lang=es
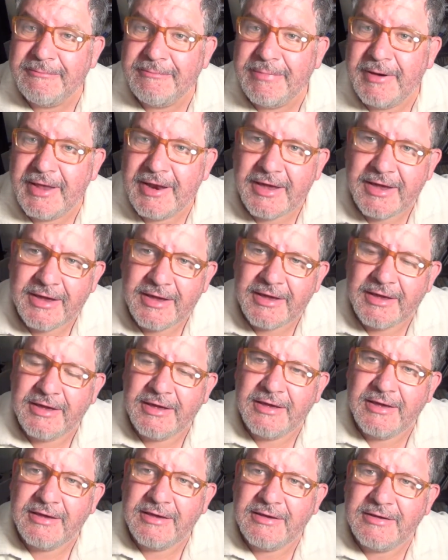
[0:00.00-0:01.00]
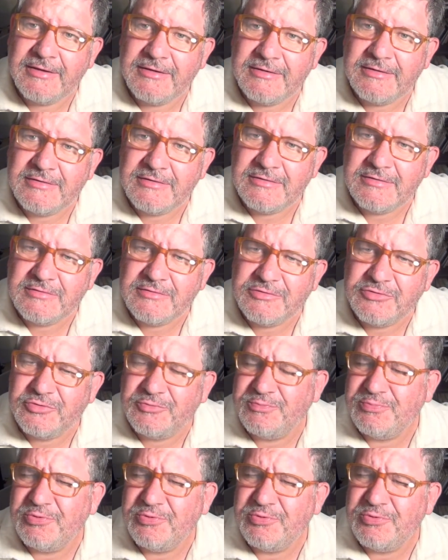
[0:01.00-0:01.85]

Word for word: para su